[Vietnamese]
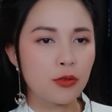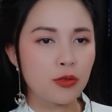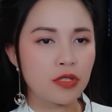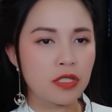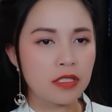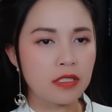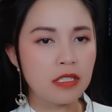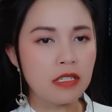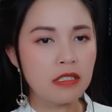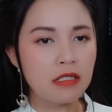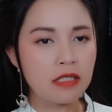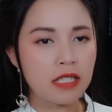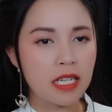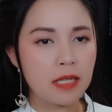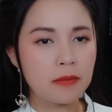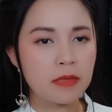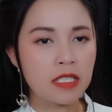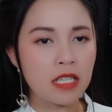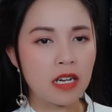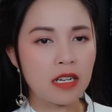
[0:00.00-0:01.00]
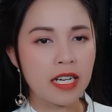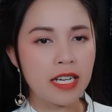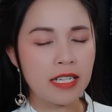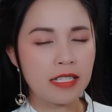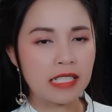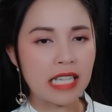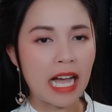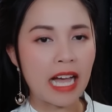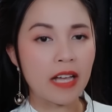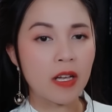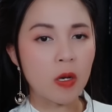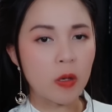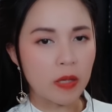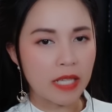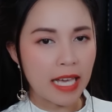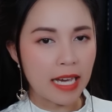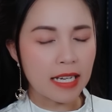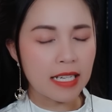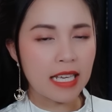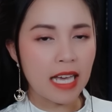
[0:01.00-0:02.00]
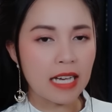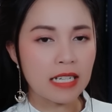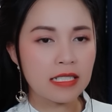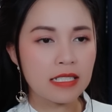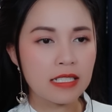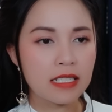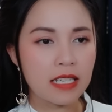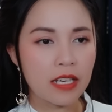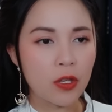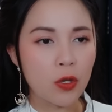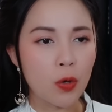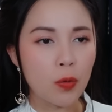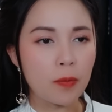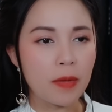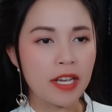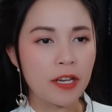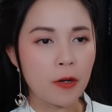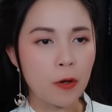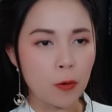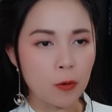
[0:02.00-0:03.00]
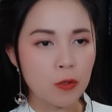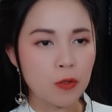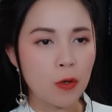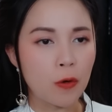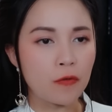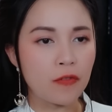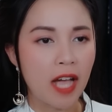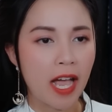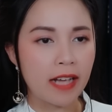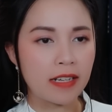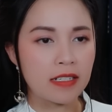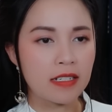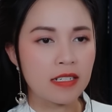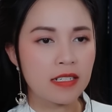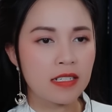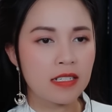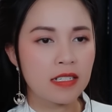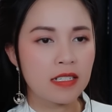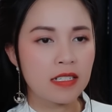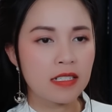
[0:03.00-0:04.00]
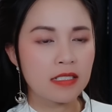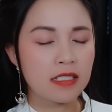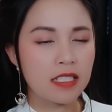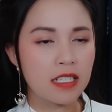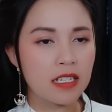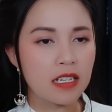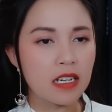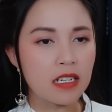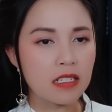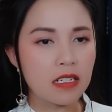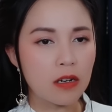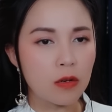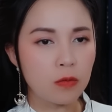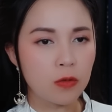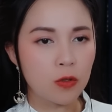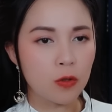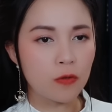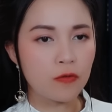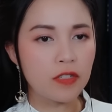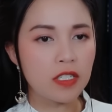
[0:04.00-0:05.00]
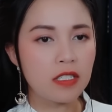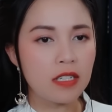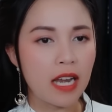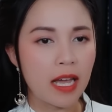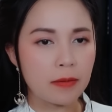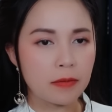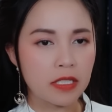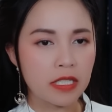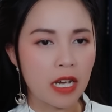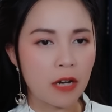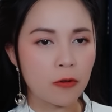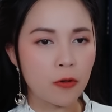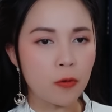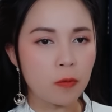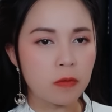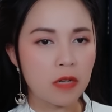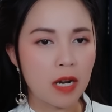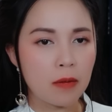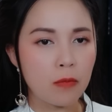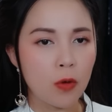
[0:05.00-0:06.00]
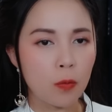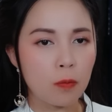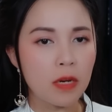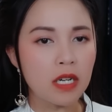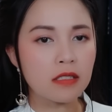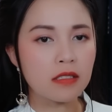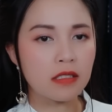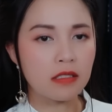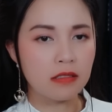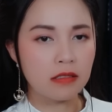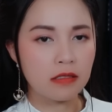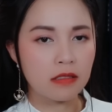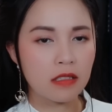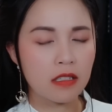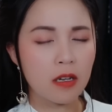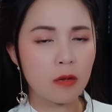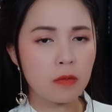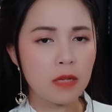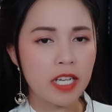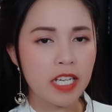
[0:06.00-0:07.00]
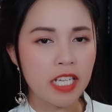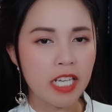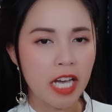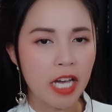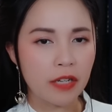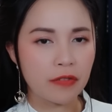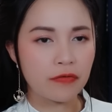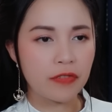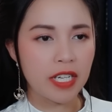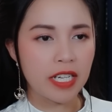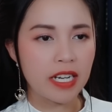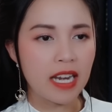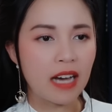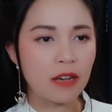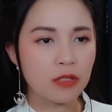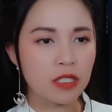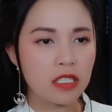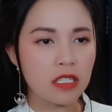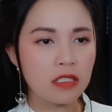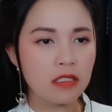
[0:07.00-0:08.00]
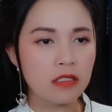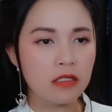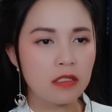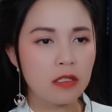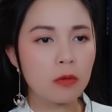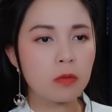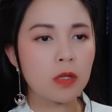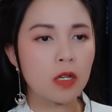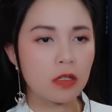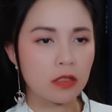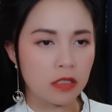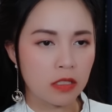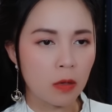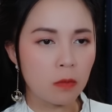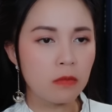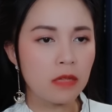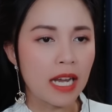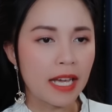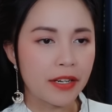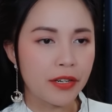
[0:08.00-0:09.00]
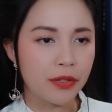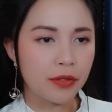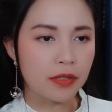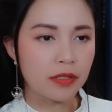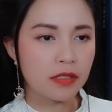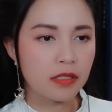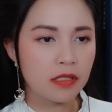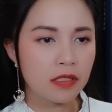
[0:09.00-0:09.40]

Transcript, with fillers: trưởng Hương Kim Sơn hiện tại còn chắc chắn sẽ chuẩn bị đủ số vàng. Chỉ cần ông chủ vương làm sao đúc ra một bức tượng giống y hệt vị đạo sư lúc còn sống là được.